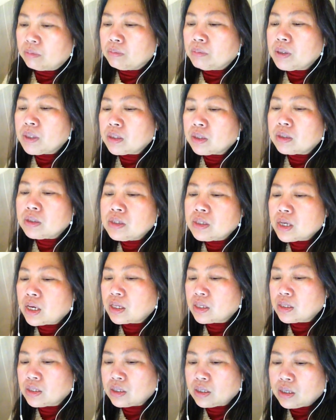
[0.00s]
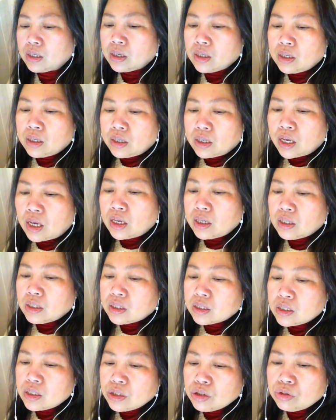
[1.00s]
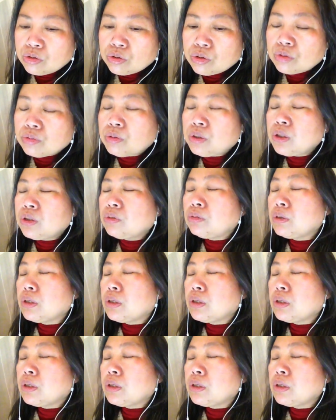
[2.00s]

变成这样子，他很可能就是为了